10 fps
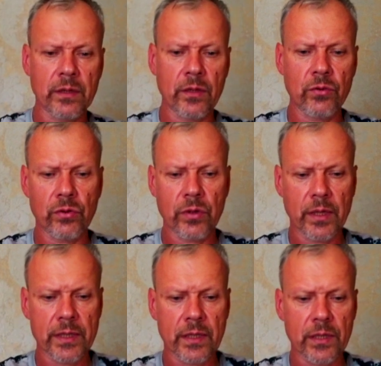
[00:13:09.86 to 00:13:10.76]
ее
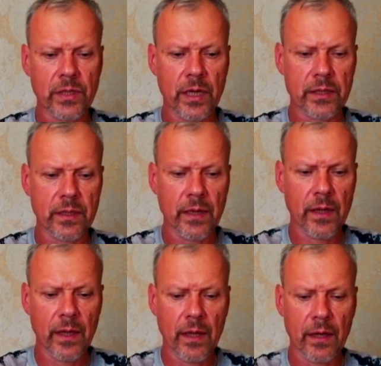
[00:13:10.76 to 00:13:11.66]
оснащать
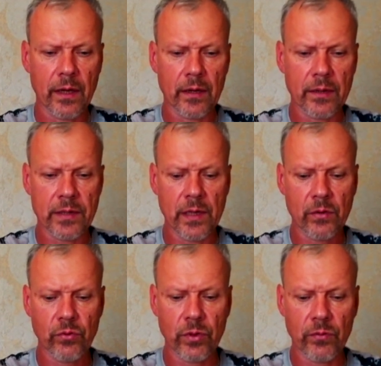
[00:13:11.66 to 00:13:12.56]
э,
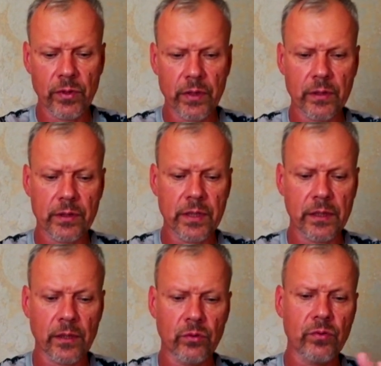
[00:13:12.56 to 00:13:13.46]
силиконовое
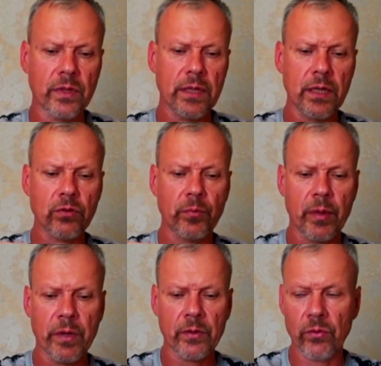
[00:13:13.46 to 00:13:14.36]
тело. Ну, вот не эту
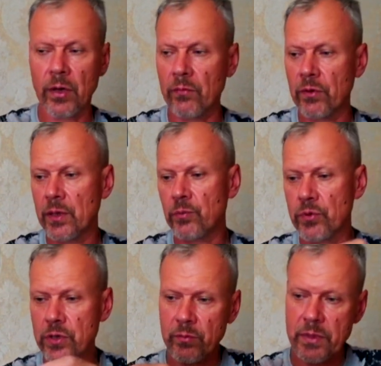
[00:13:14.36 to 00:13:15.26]
приманку, а вот,
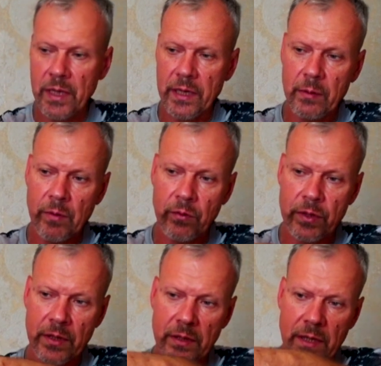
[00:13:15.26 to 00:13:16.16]
допустим, с такими
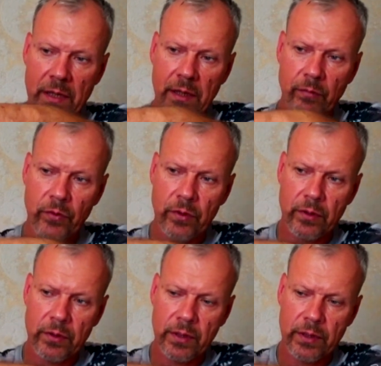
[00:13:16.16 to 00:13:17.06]
вот, с, с одним вот
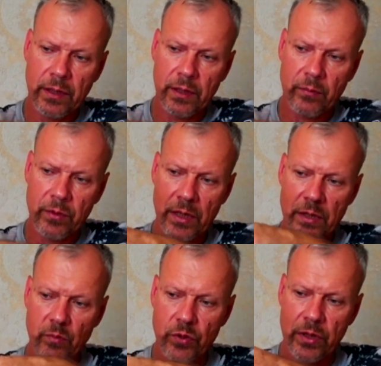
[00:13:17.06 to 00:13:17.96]
э, телом.
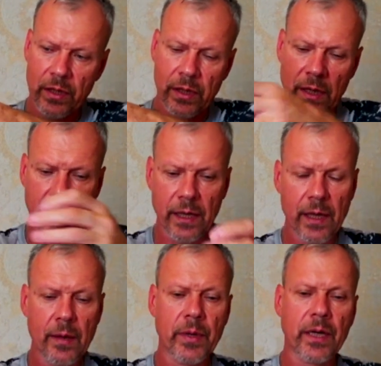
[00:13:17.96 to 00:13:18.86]
Здесь можно для
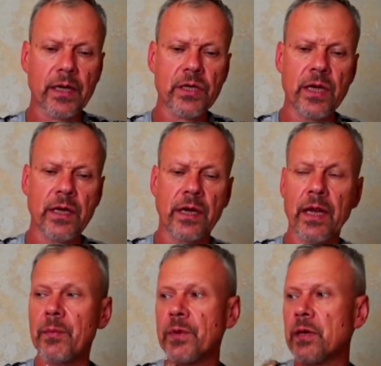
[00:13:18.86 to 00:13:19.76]
прохождения
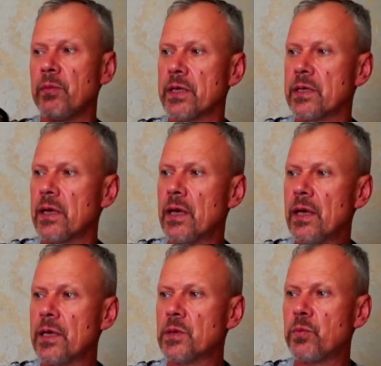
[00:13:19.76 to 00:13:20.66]
крепких мест
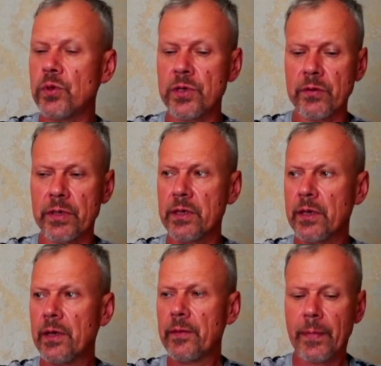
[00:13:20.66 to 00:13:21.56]
использовать
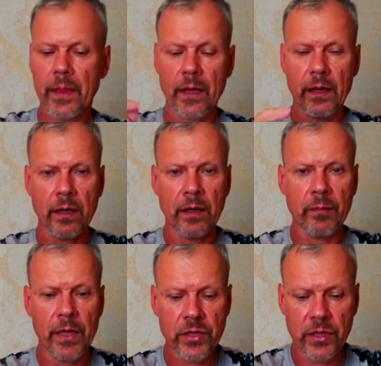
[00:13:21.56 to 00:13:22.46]
Э,
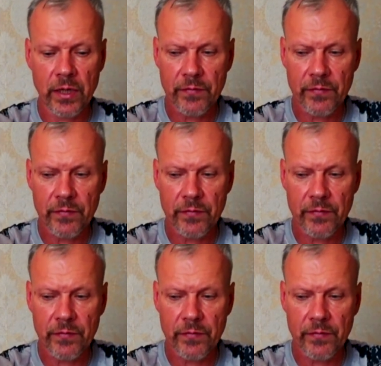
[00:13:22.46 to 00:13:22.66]
большие